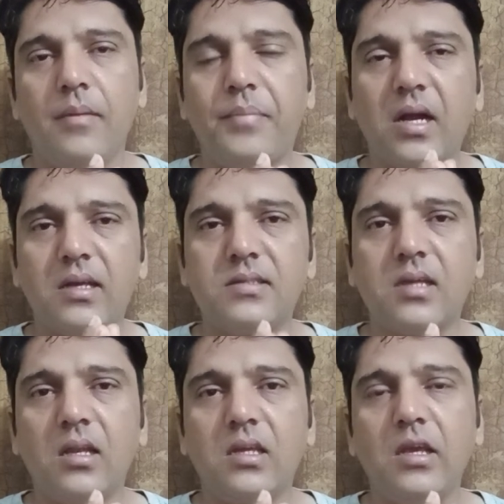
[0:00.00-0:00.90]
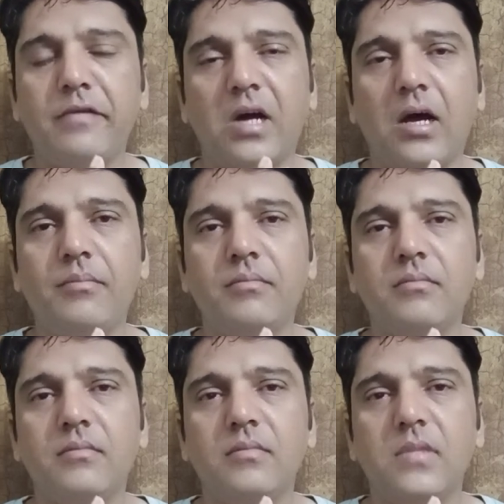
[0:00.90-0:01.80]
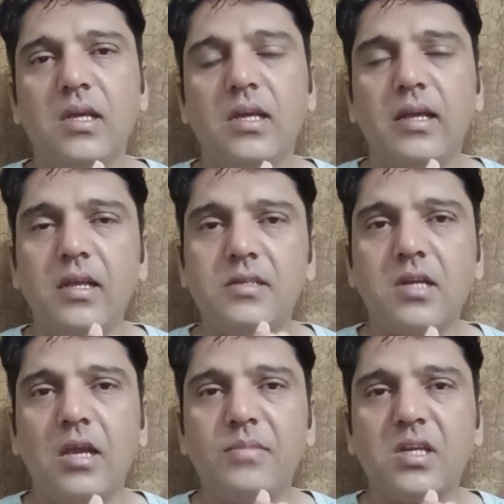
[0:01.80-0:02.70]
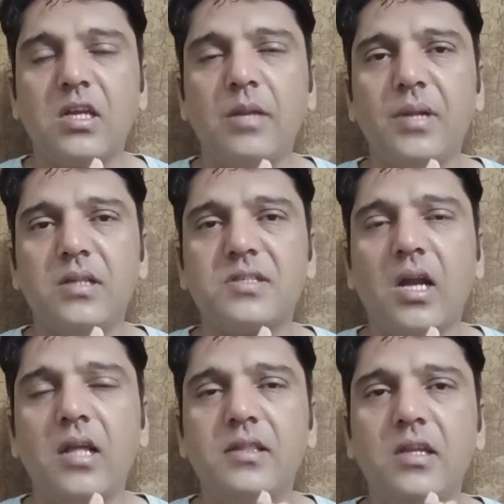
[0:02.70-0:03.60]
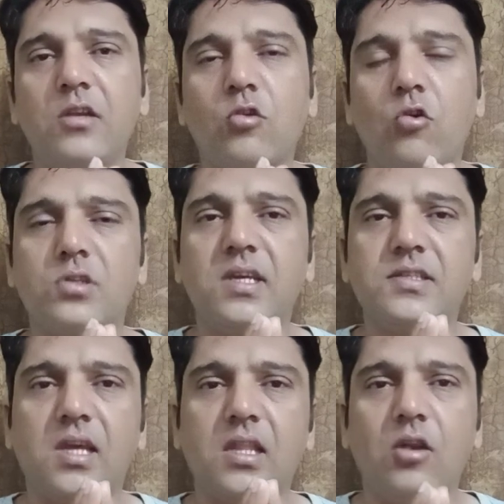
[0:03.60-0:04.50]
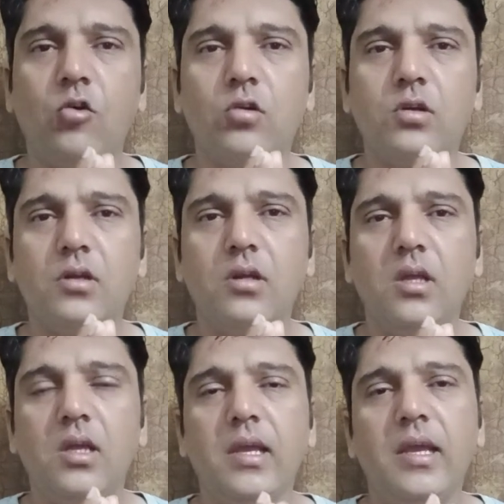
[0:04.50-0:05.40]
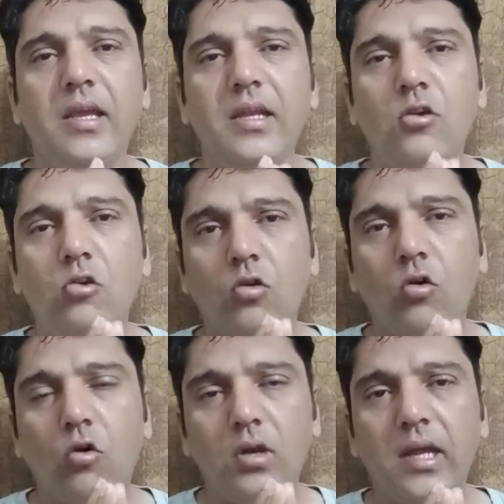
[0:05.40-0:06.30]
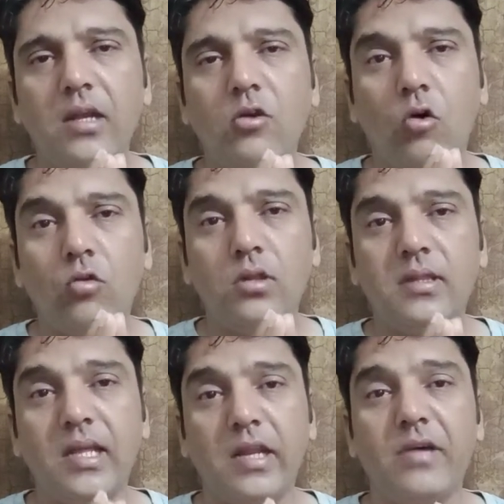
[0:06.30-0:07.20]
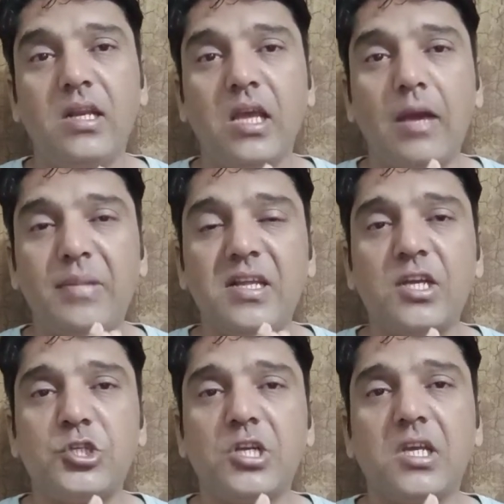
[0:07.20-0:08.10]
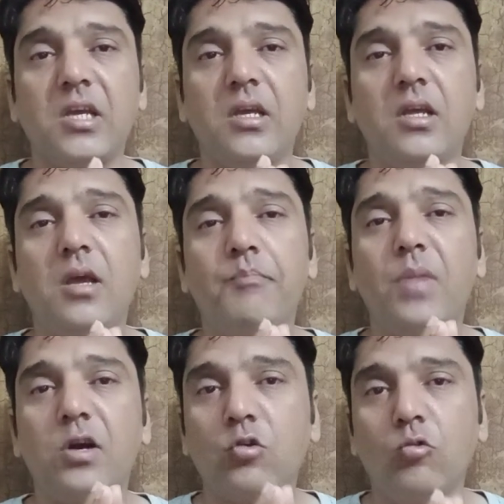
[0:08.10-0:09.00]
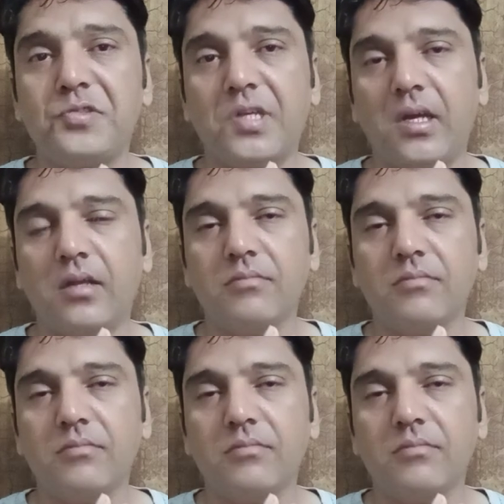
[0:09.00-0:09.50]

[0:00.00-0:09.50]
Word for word: पाकिस्तान की अवाम इस टाइम तकरीबन साढ़े तीन करोड़ से ज़्यादा लोग इन ऑनलाइन लोन देने वाली एप्लीकेशन के मकरूज हैं